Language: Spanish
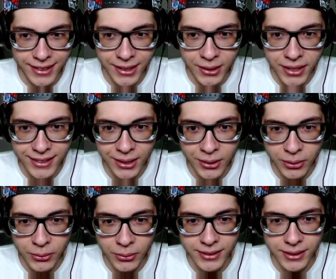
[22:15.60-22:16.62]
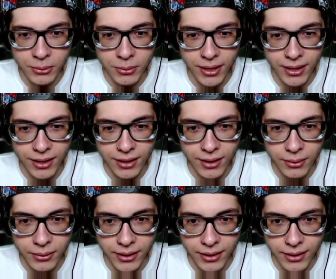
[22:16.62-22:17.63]
Creo que hasta el código es igual. A
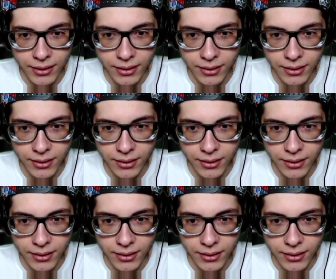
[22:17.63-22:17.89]
ver.